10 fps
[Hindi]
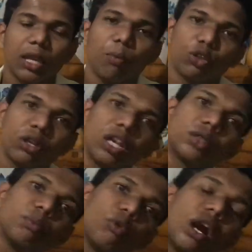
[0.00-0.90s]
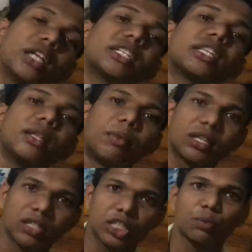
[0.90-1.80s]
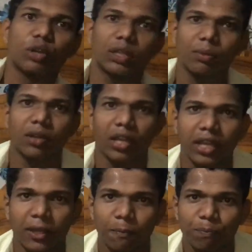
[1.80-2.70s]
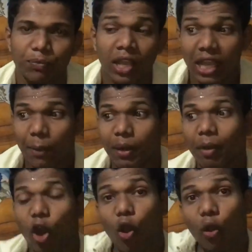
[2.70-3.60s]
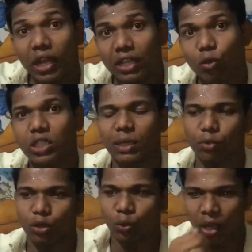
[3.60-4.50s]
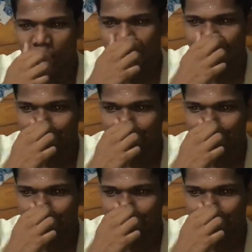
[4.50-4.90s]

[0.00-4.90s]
की बदौलत वो आज कितने बड़े सक्सेसफुल आदमी बन गए हैं या फिर मैं और एक दो एग्जाम्पल दूंगा